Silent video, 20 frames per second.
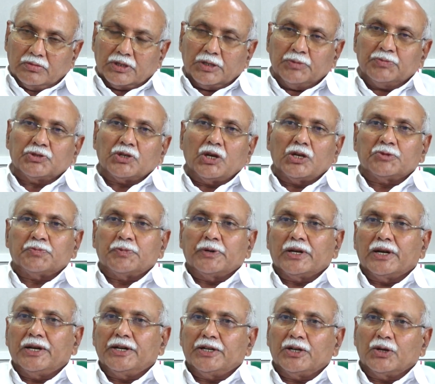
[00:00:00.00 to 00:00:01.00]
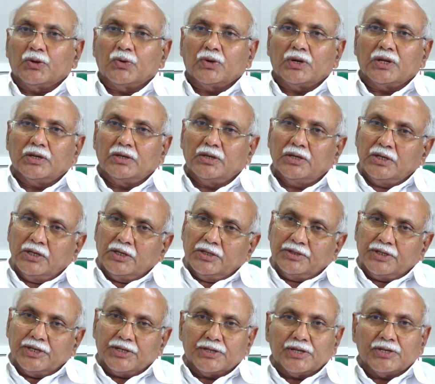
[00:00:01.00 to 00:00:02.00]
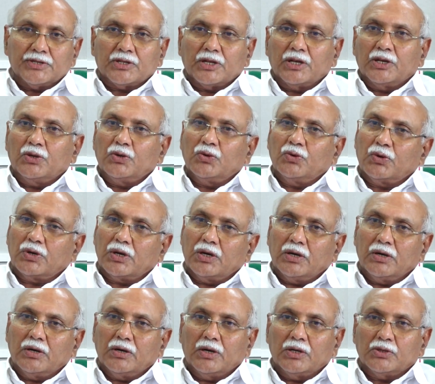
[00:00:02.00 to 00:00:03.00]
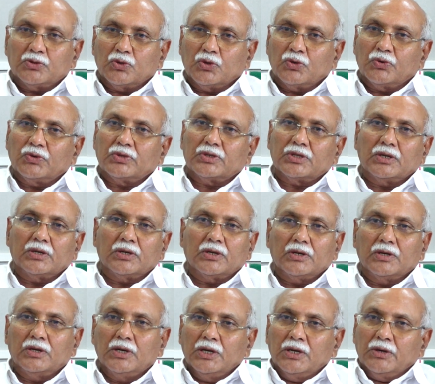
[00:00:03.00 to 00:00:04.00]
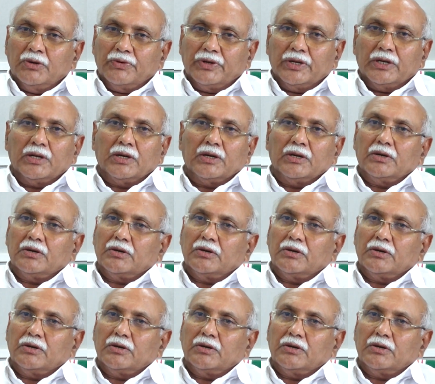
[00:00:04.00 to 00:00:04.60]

కిమ్స్ హాస్పిటల్ అంటే కూడా దేశ స్థాయిలో ఒక అత్యున్నతమైన